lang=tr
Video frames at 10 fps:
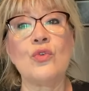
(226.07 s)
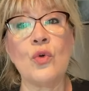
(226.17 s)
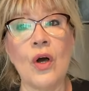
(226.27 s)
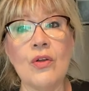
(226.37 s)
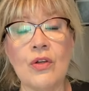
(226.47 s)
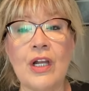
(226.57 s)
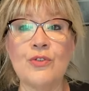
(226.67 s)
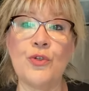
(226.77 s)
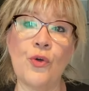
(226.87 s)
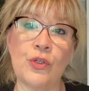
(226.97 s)
doğal
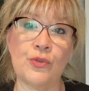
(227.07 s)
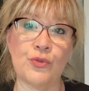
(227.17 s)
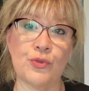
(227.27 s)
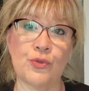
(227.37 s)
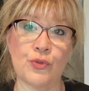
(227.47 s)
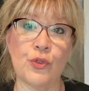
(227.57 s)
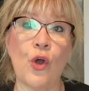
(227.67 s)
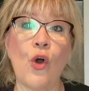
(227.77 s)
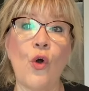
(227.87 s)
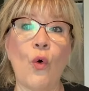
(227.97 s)
olarak şöyle düşünün.
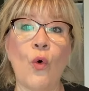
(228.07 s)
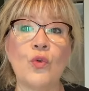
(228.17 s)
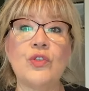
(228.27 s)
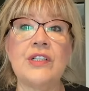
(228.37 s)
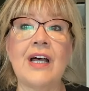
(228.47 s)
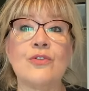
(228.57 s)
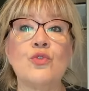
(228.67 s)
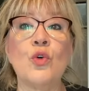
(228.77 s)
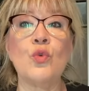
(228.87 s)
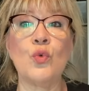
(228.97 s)

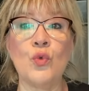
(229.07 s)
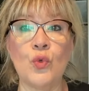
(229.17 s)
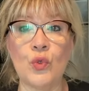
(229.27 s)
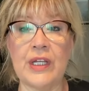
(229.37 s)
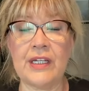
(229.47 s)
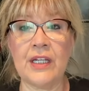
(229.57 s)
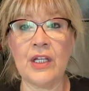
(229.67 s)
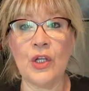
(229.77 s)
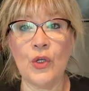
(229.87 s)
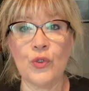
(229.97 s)
Oksidasyon
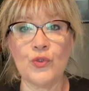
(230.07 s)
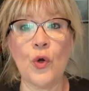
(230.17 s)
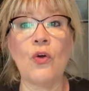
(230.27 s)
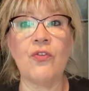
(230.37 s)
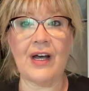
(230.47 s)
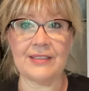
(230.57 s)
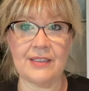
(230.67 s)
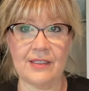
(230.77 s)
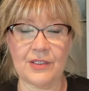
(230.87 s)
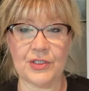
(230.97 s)
ürünleri çok
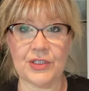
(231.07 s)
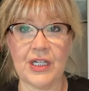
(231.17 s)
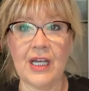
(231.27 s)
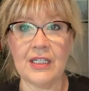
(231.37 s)
fazlalaşır.